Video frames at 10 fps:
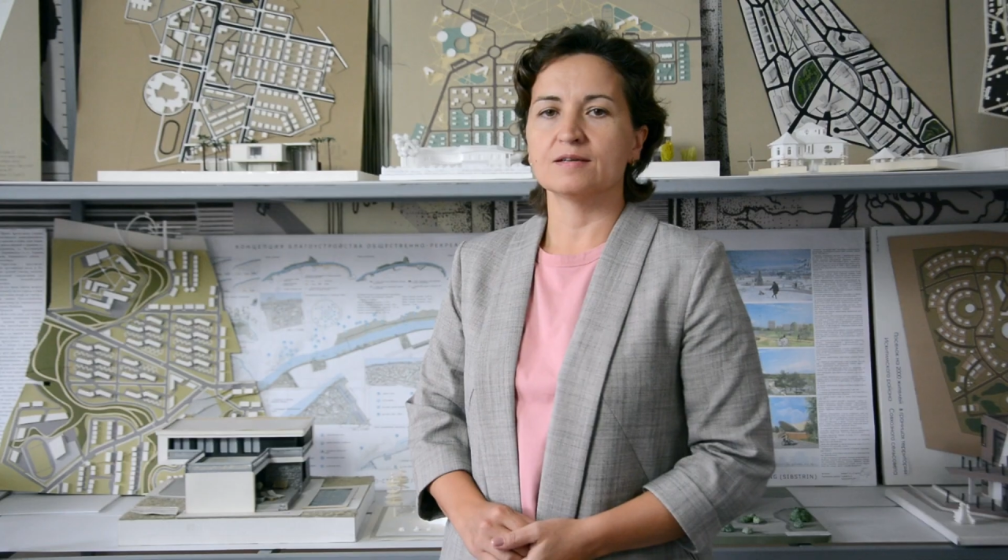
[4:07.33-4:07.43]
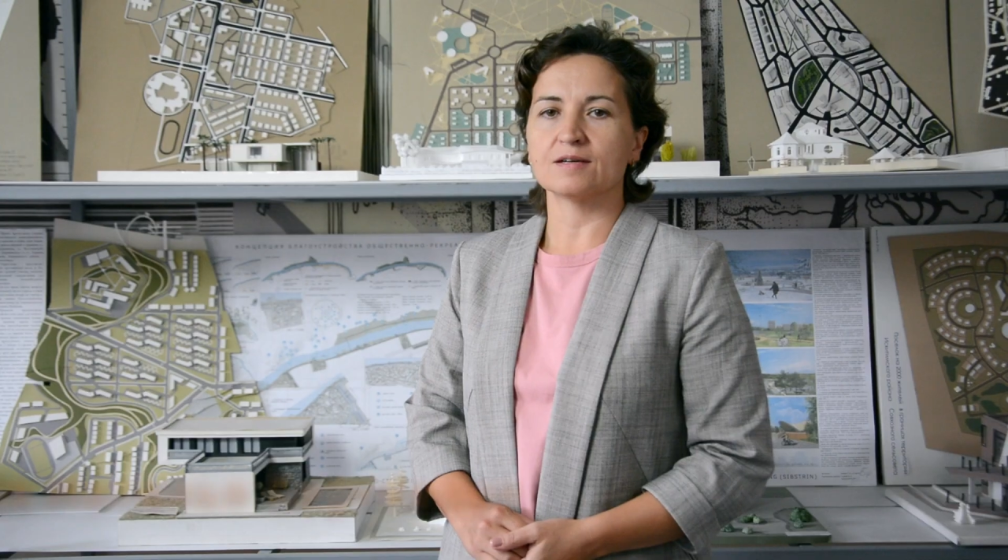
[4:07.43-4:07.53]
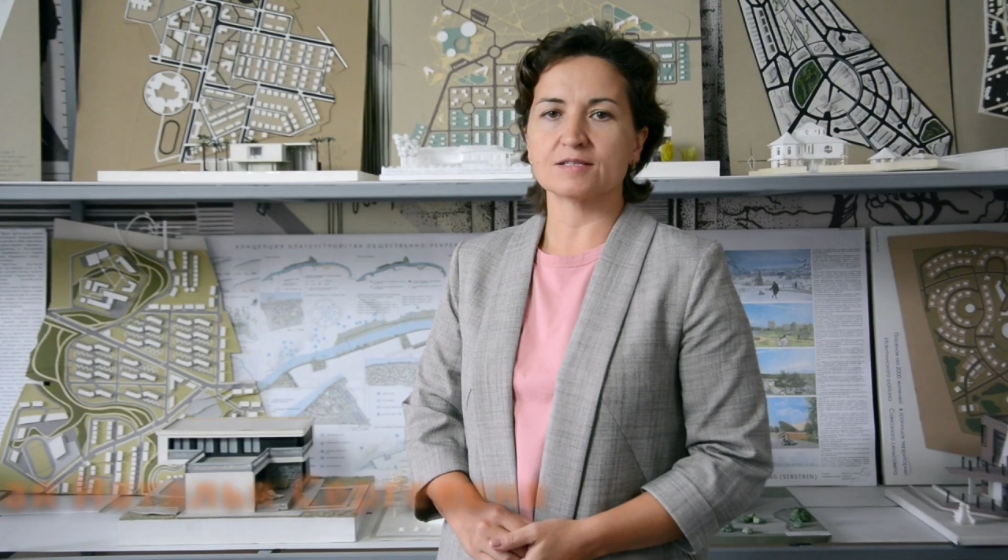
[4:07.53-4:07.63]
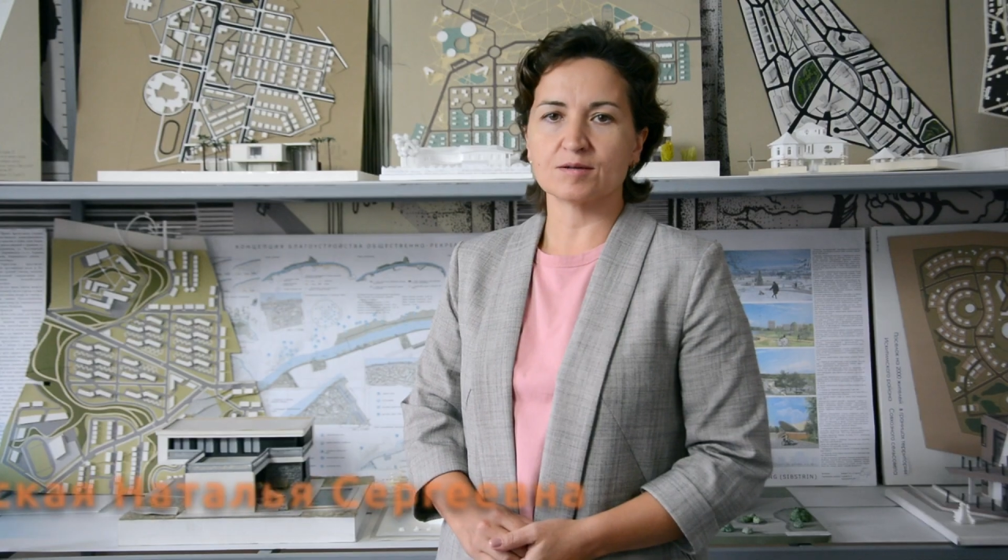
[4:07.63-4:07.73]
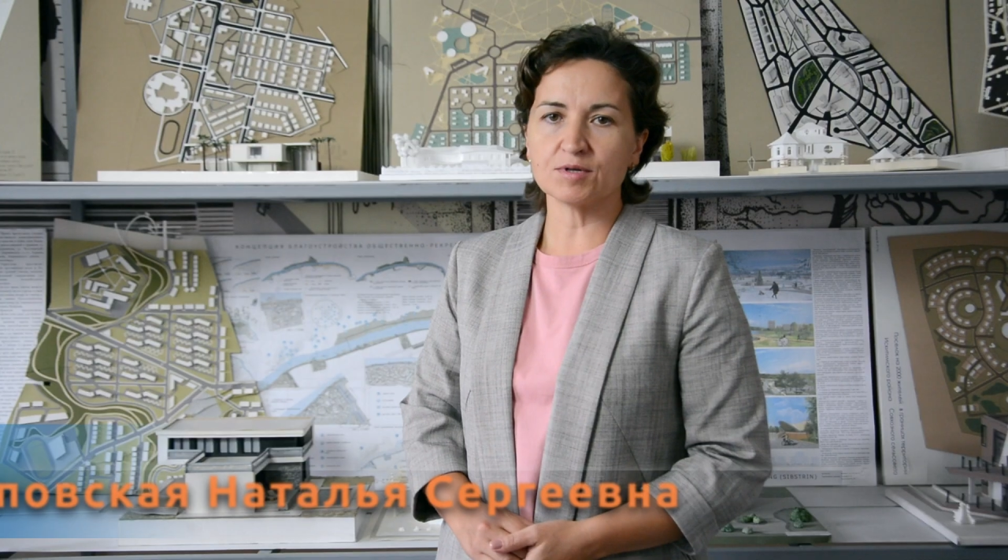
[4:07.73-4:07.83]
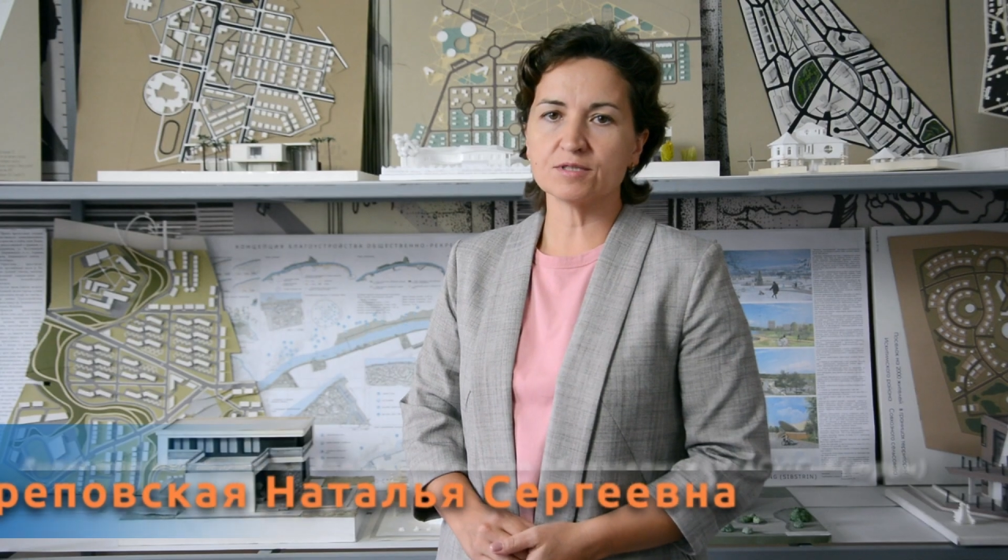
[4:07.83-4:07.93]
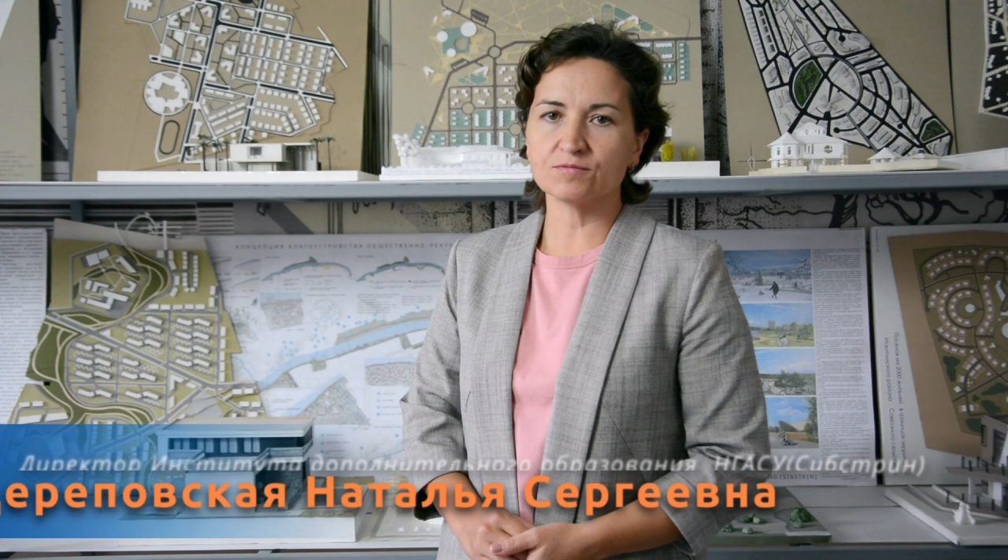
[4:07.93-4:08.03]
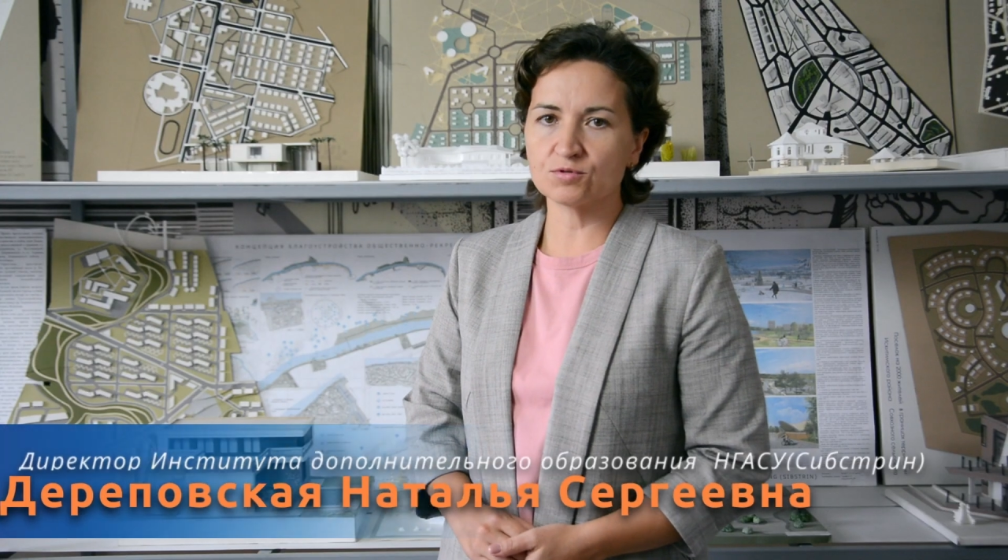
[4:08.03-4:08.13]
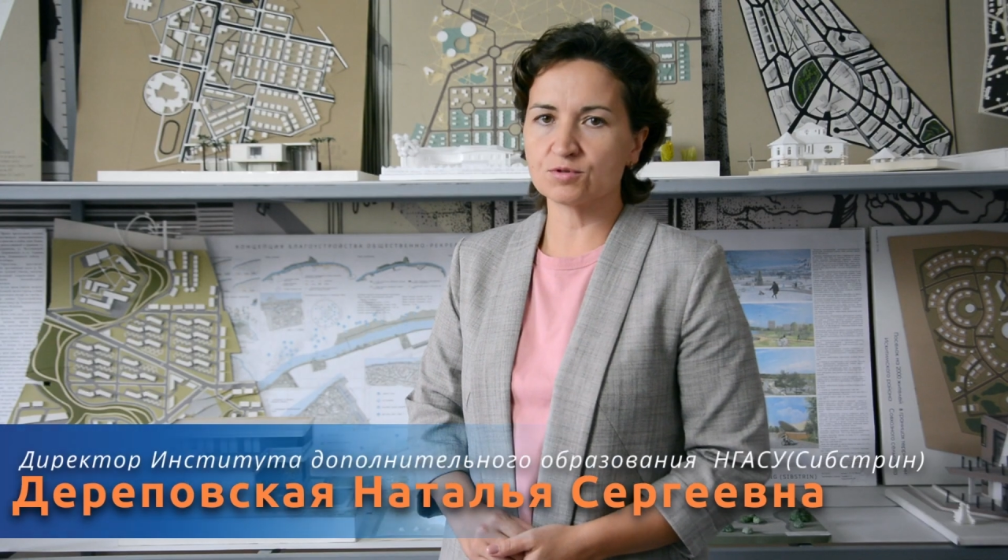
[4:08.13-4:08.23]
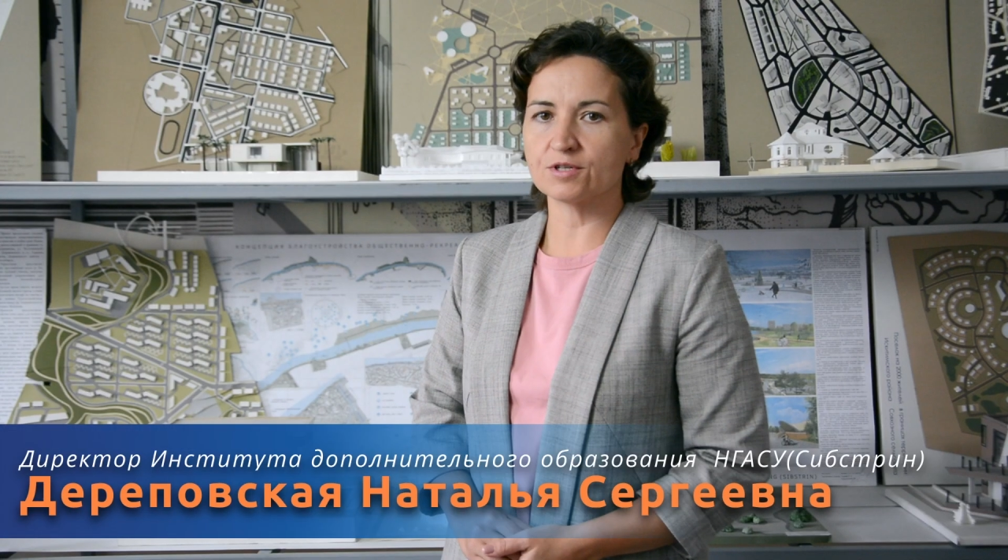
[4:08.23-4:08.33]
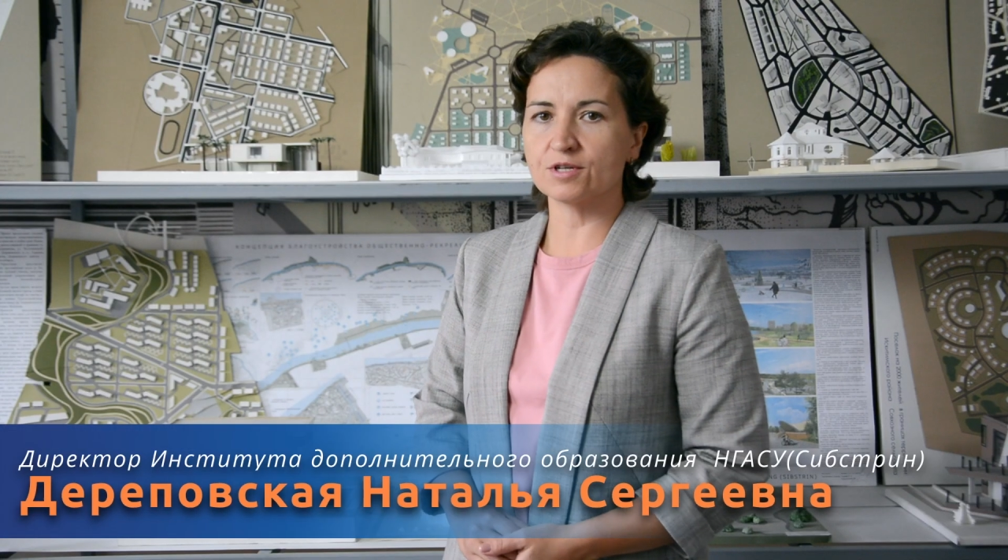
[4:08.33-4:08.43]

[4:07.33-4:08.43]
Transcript: Разрабатываются и